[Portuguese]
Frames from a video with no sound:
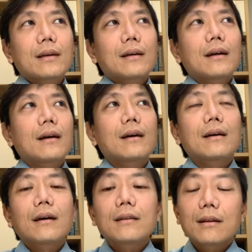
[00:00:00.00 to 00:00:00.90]

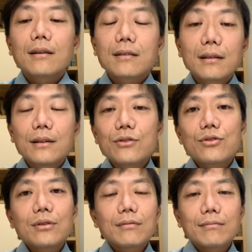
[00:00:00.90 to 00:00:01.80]
é,
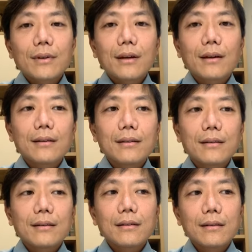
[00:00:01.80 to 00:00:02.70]
interessante né?
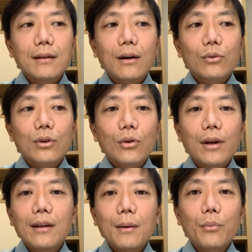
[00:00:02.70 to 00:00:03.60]
e algo que eu
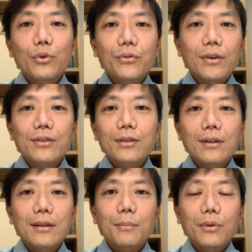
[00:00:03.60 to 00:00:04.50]
queria muito
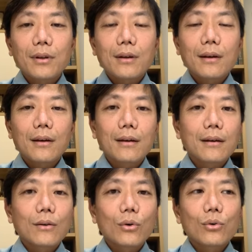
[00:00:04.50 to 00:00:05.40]
fazer, né? porque
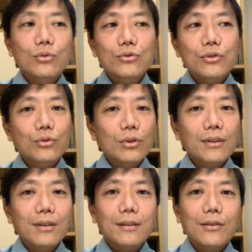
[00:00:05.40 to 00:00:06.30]
ao longo de toda
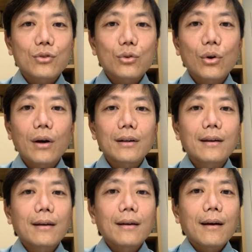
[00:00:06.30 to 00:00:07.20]
essa trajetória
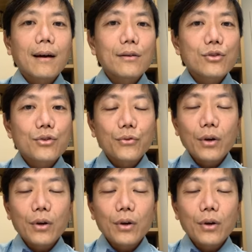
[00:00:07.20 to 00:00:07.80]
a gente foi